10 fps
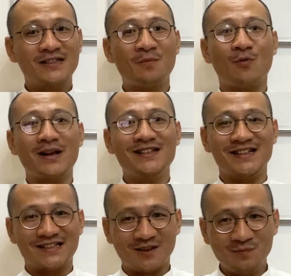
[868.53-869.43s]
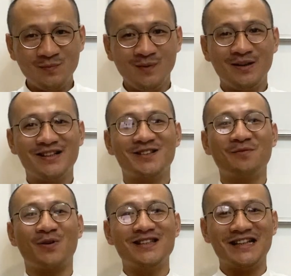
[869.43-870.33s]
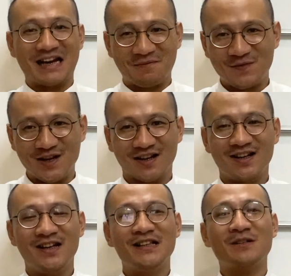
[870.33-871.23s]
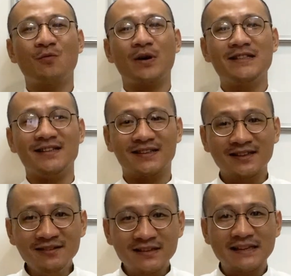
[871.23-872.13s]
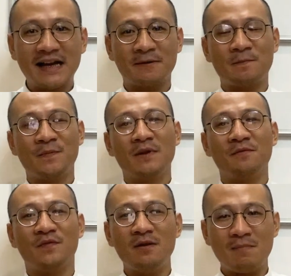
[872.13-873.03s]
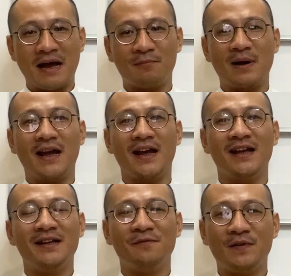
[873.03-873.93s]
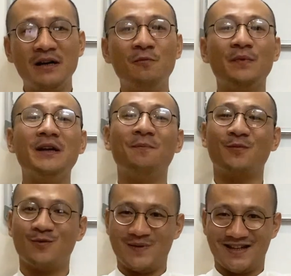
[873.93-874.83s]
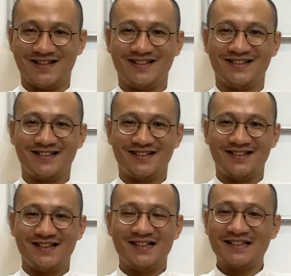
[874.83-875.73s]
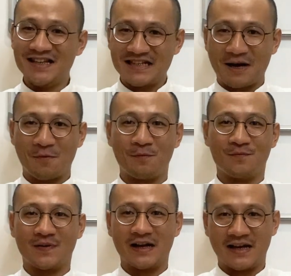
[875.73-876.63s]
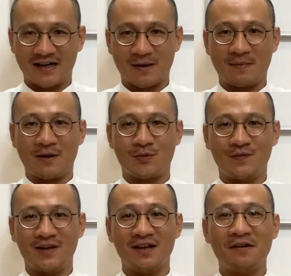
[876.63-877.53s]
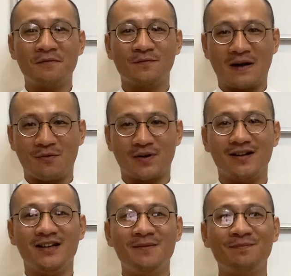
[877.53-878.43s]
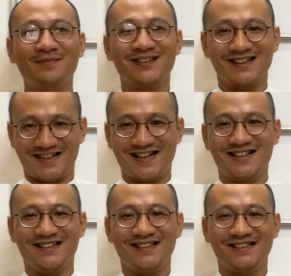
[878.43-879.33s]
trong quá trình sống, trong quá trình làm việc, trong quá trình tương tác với bạn bè, với đồng nghiệp của mình. Xin chào và hẹn gặp lại quý vị vào clip tới đây.